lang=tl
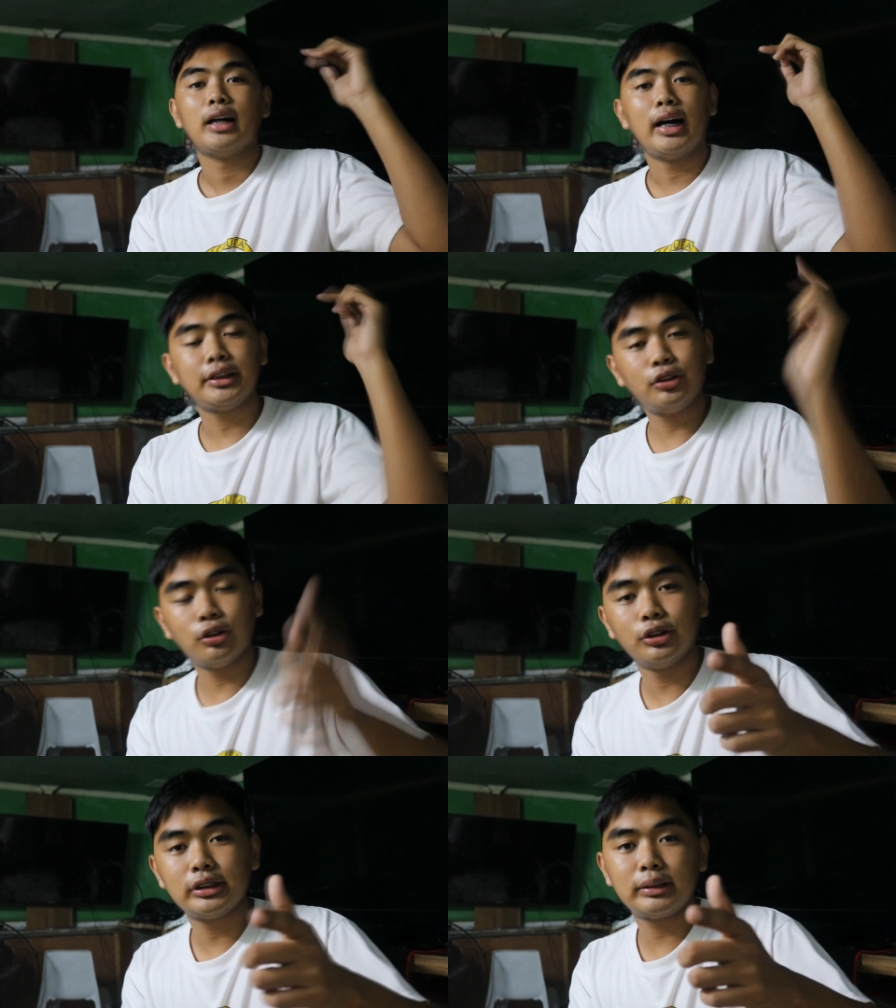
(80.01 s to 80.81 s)
at
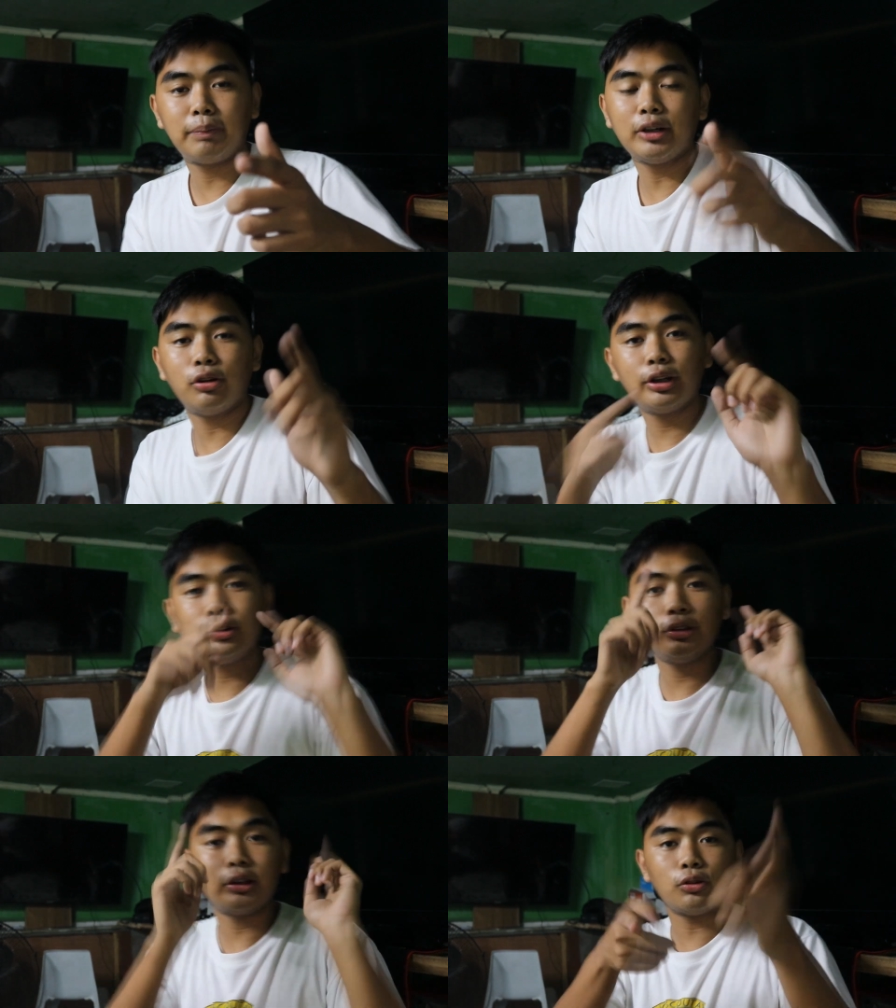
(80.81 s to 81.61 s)
yun
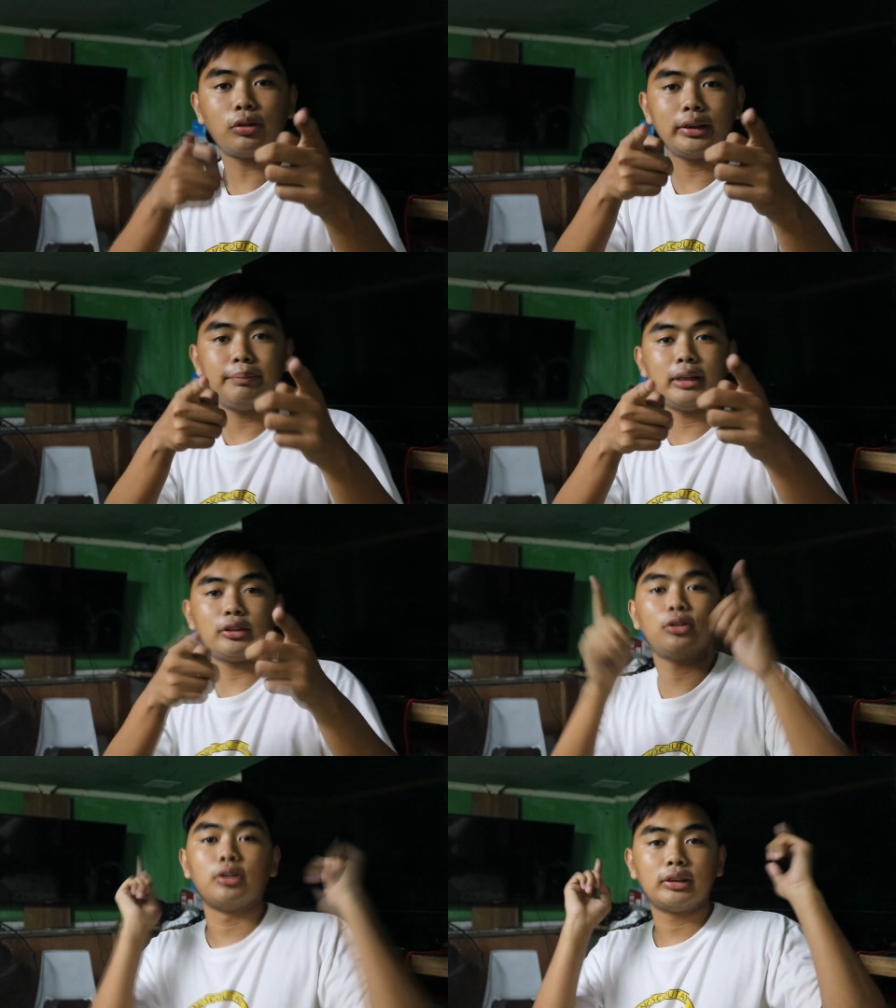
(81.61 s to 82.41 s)
panoorin nyo na tong clip
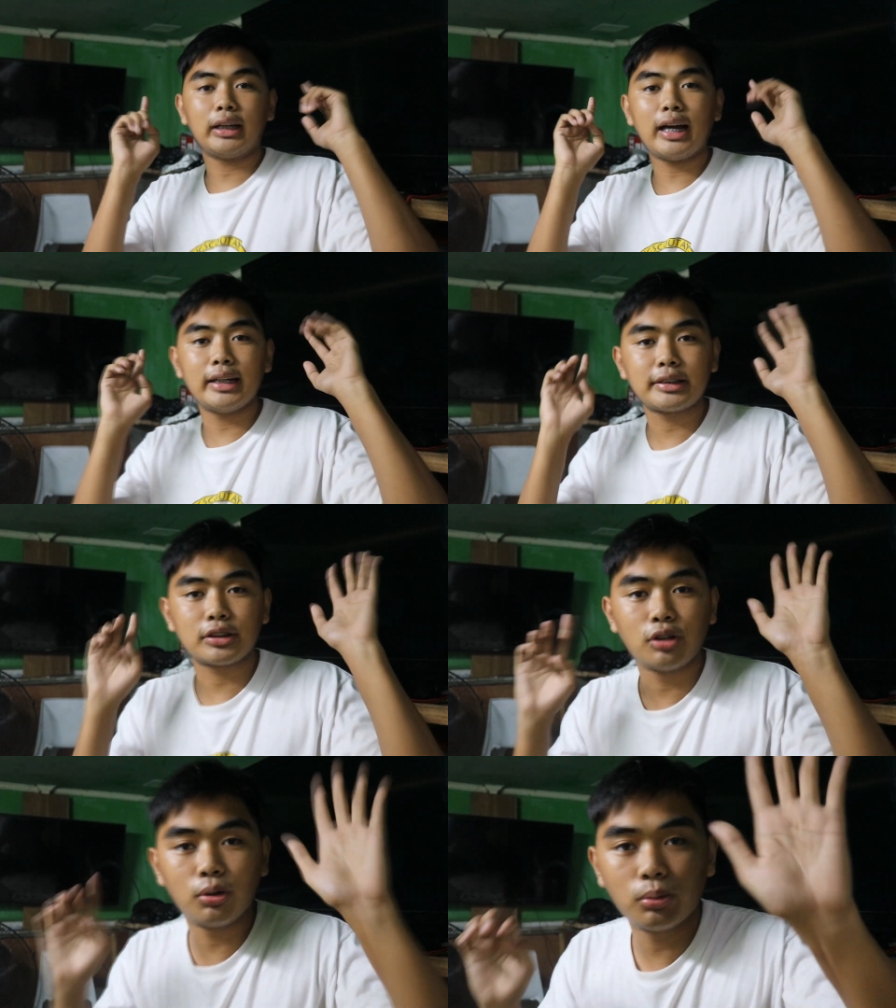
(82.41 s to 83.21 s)
na to tara
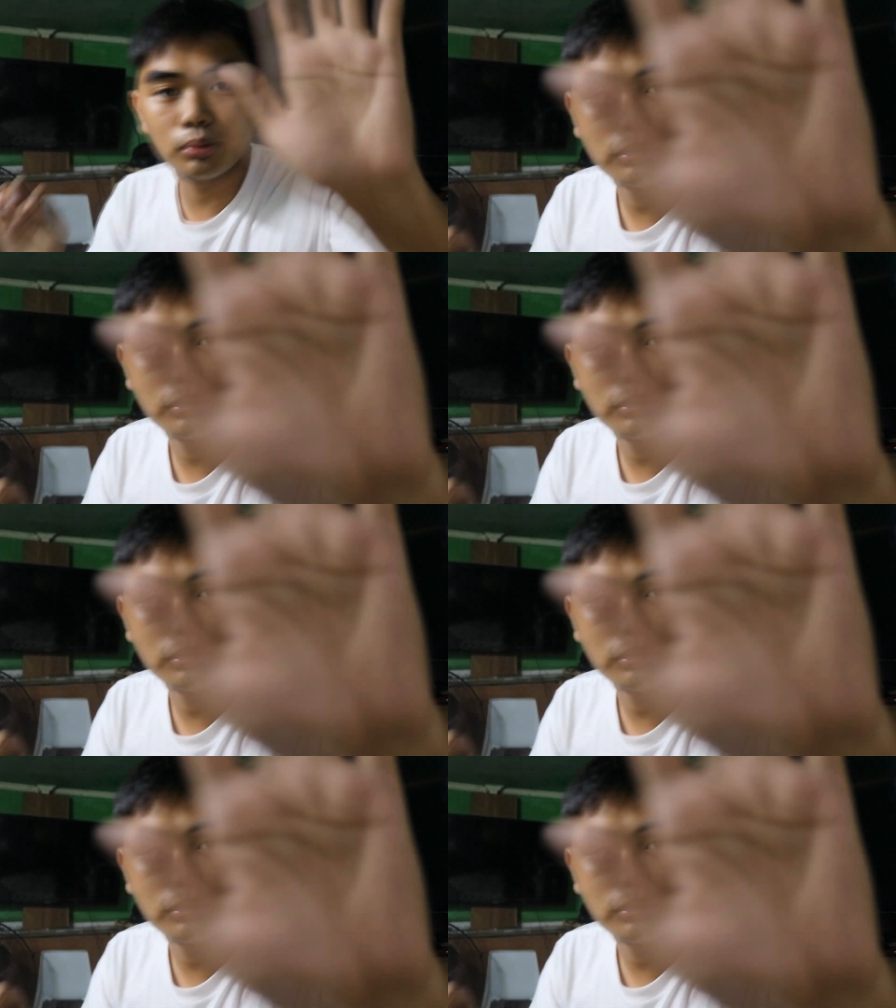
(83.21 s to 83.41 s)
let's go